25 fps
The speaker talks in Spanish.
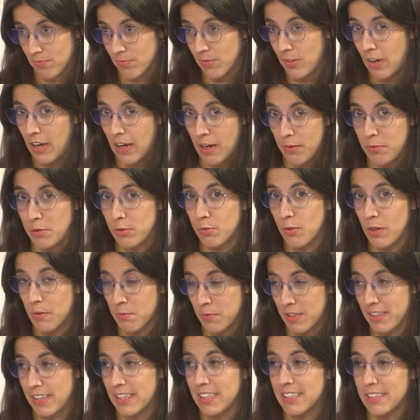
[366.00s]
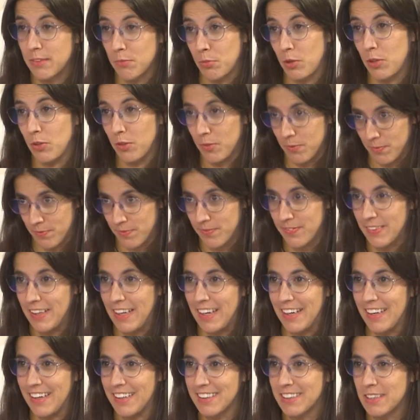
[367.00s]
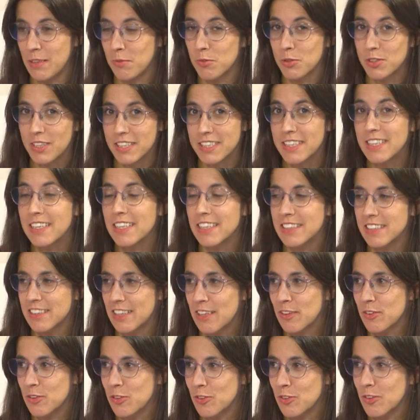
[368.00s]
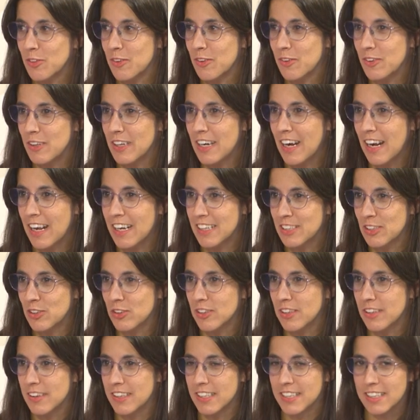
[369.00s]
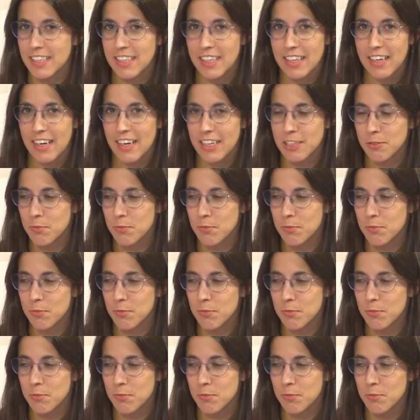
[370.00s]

habitualmente, bueno, eh, estamos casi cansados de oír en las noticias que las